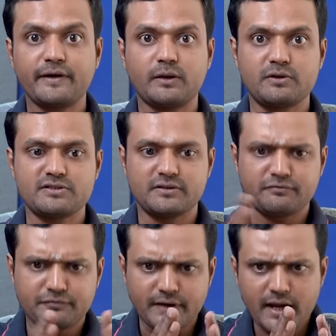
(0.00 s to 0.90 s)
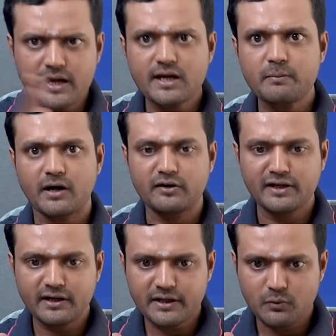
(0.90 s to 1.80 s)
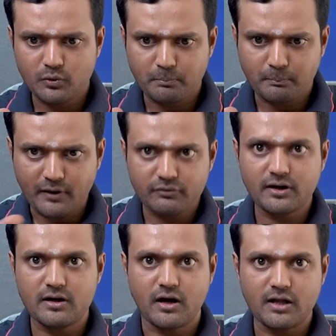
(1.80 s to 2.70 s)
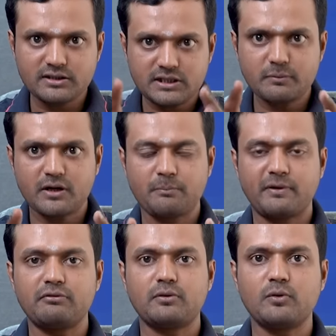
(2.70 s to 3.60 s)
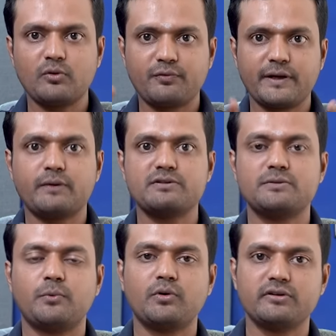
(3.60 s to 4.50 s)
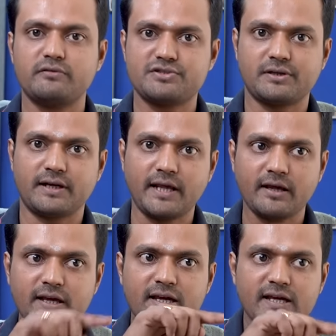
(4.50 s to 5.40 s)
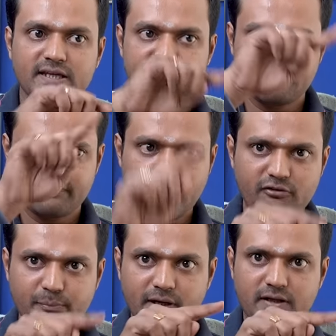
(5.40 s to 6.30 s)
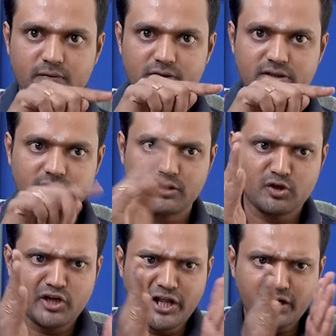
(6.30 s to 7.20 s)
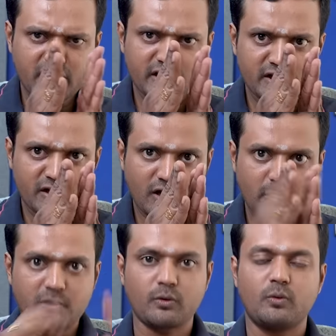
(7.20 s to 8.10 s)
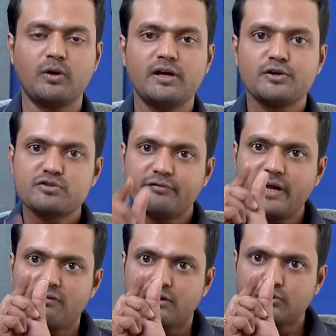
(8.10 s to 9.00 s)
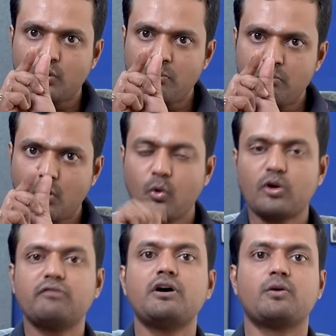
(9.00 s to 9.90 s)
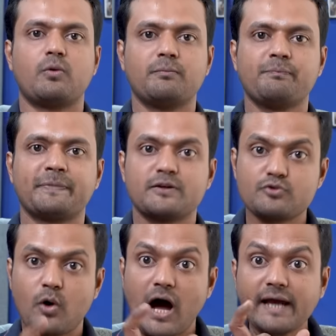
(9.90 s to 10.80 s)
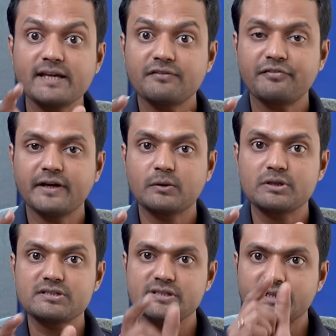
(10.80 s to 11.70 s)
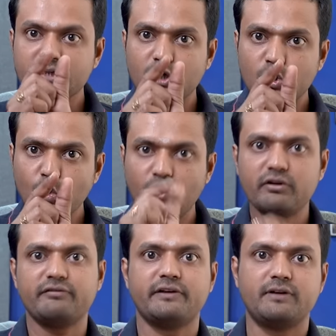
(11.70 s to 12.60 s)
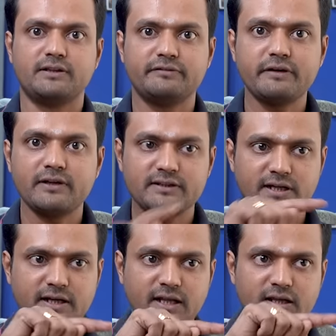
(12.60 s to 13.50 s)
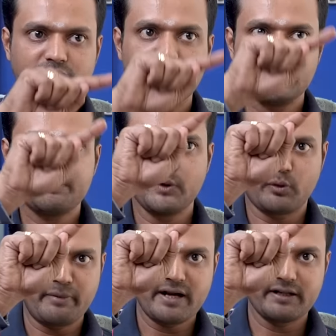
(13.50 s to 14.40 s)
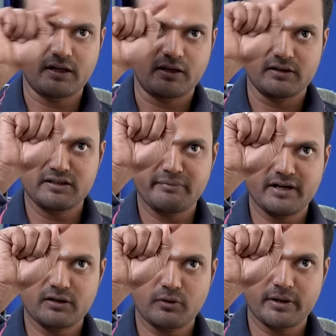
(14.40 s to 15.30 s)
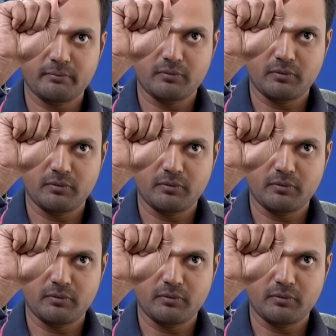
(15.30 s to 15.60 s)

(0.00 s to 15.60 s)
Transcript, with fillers: ஃப்ரீக்வன்சி வேகமாக நிறைய ஒரு பவரான அதிகமான பவரோட ஒரு ஃப்ரீக்வன்சி போகுதுன்னு வச்சுக்கோங்களேன் இந்த வேவ் பேட்டர்ன் வந்து நெருக்க நெருக்கமாக இருக்கும் ஸோ வேவ் லென்த் ரொம்ப குறவாக இருக்கும் ஸோ ஹையர் ஃப்ரீக்வன்சி லோவர் வேவ் லென்த் வேவ் லென்த்னா என்ன இப்படி ஒரு மேடு இருக்குது இந்த மேட்டினுடைய